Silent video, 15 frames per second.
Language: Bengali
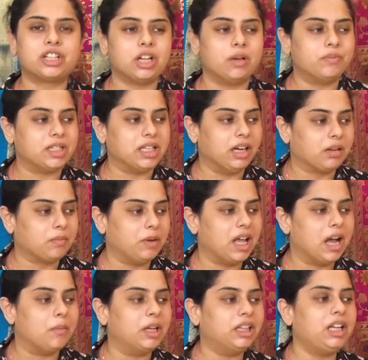আসাম সিল্ক মানে
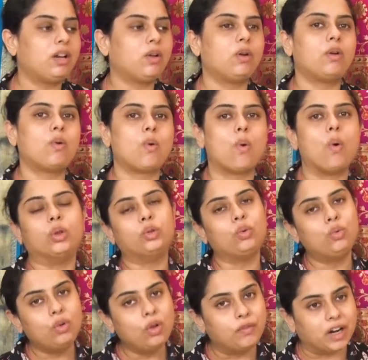আমাদের
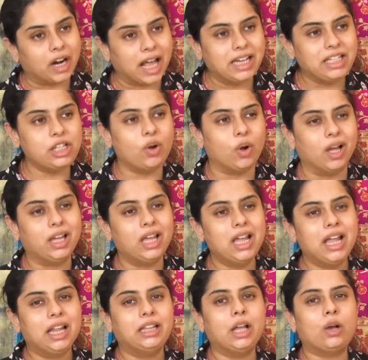কতগুলো ভ্যারাইটি হয়
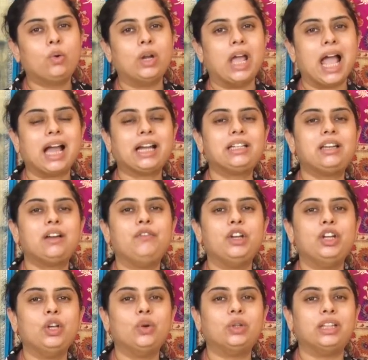দেখুন একটা
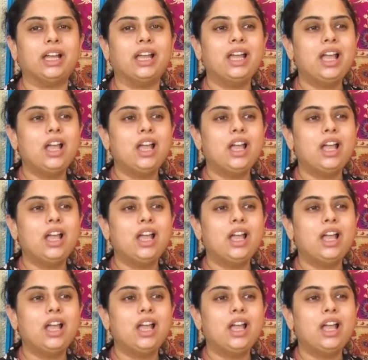ভিডিওতে